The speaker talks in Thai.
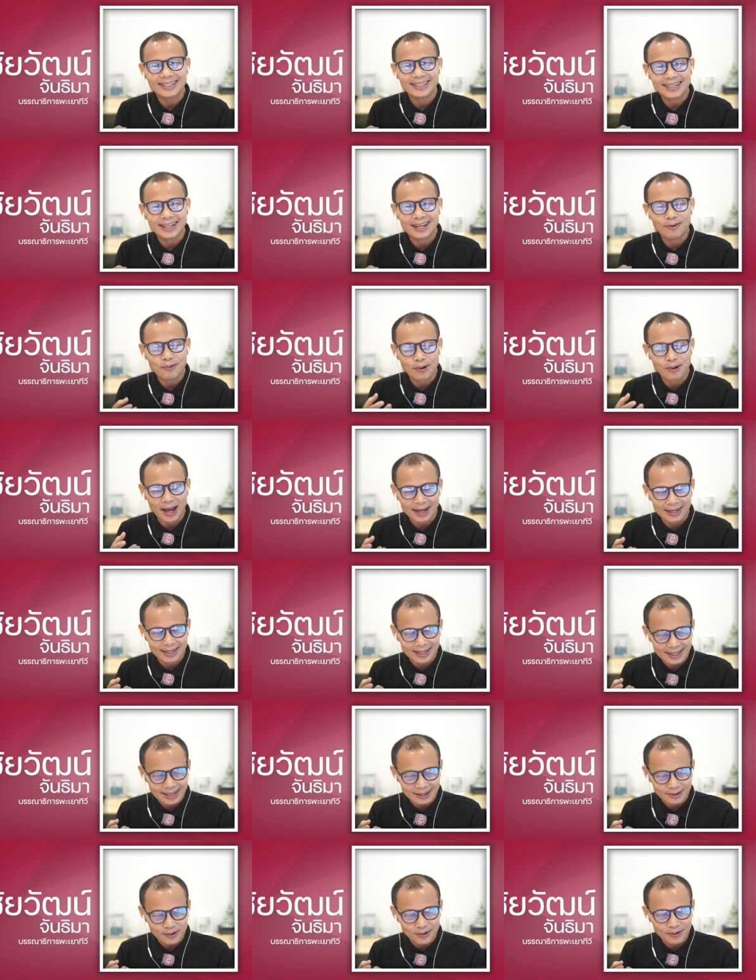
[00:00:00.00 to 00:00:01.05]
ระวัง
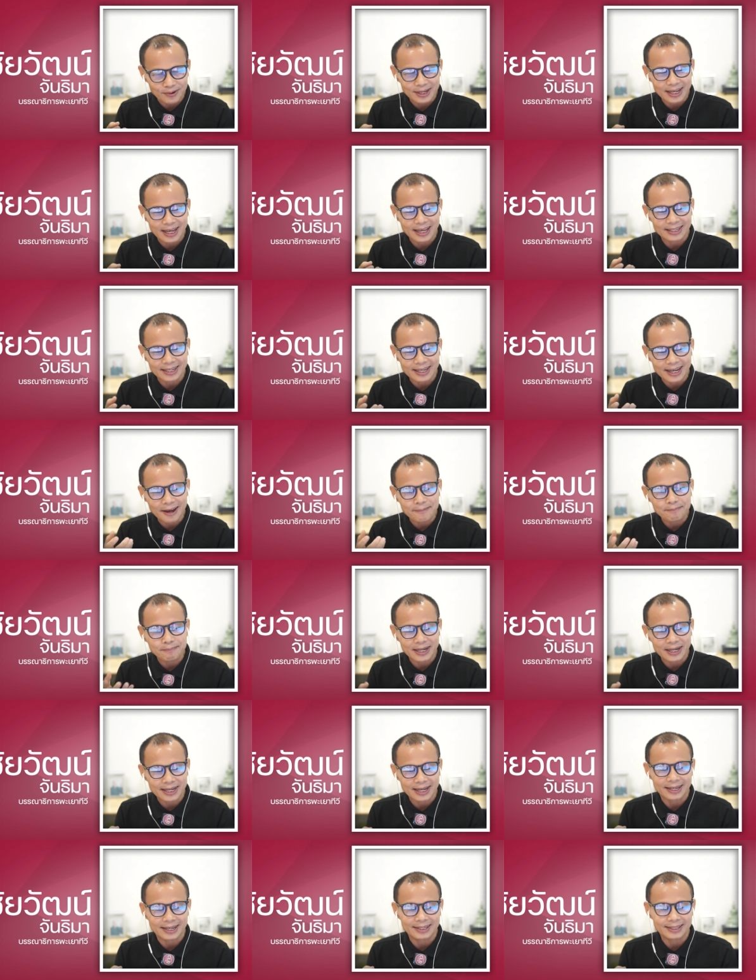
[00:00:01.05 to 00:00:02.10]
เรื่องของการค้ำป
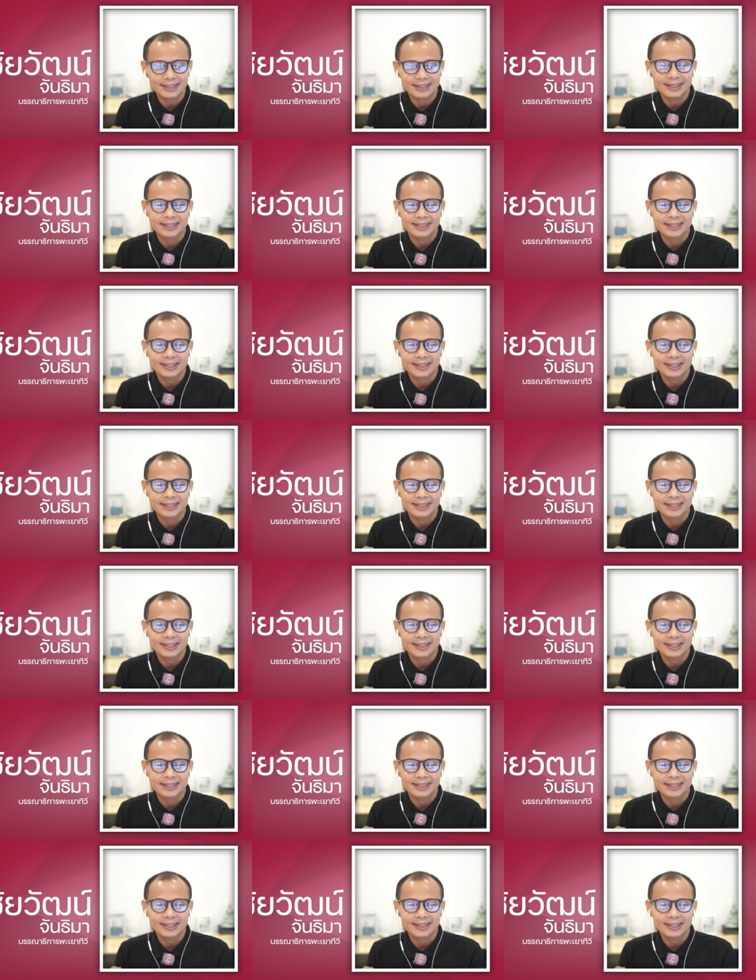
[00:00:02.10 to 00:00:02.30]
ระกัน